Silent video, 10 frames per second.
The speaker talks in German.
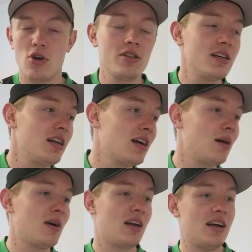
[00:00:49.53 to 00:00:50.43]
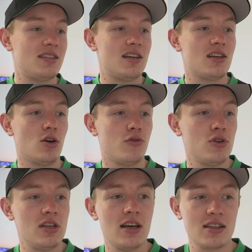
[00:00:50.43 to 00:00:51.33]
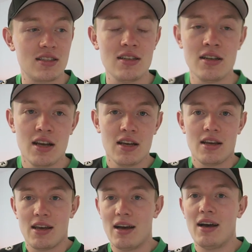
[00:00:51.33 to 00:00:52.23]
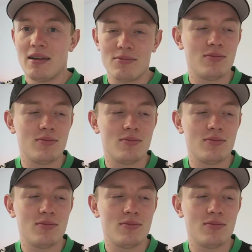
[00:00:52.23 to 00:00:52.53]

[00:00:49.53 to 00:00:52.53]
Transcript: Gott sei Dank aber gleichzeitig auch für die ganzen ja,